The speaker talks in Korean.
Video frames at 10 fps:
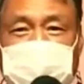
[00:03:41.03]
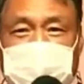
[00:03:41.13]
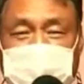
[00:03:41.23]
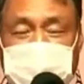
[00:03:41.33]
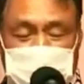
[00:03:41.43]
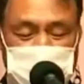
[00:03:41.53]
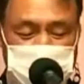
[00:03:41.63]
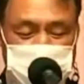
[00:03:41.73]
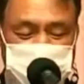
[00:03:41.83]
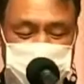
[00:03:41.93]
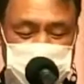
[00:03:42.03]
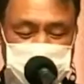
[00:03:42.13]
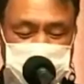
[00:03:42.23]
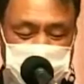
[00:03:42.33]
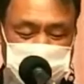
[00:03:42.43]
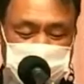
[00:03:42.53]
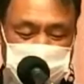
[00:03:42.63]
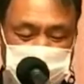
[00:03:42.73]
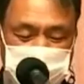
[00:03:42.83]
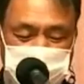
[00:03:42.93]
내가 그 문제에서 완전히
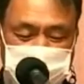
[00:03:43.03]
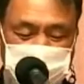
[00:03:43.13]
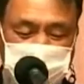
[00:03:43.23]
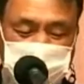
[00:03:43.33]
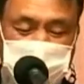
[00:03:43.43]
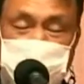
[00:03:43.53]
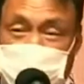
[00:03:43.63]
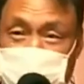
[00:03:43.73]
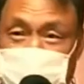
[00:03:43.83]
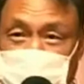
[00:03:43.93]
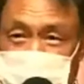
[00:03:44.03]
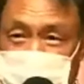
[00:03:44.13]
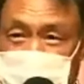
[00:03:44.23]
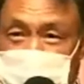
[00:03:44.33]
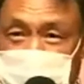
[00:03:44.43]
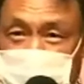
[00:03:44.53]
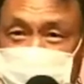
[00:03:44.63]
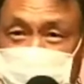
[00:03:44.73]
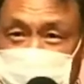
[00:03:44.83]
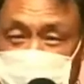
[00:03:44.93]
해방돼야 될 줄로
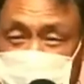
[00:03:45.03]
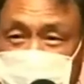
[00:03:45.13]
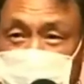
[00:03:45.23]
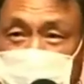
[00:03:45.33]
믿습니다.